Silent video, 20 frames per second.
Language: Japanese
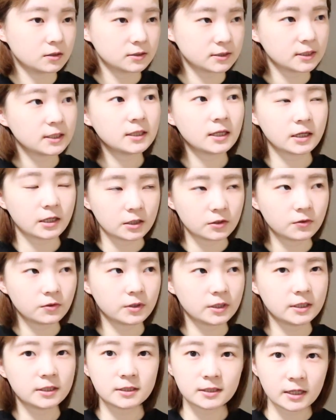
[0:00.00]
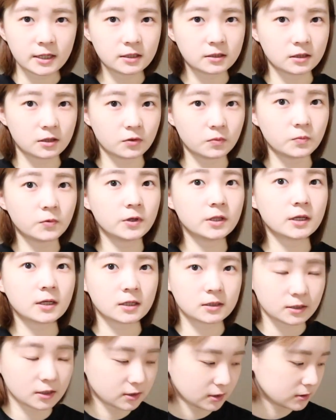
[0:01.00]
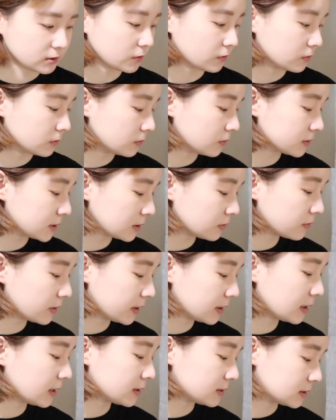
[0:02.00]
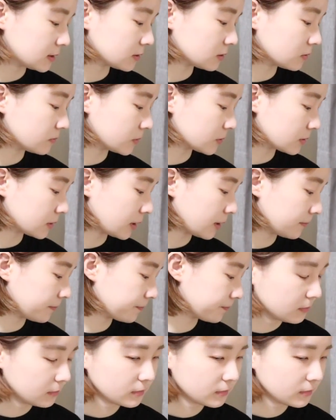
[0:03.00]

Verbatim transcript: 好きだけど行きたいって思わなかったんですよどうせ乗れないしと思って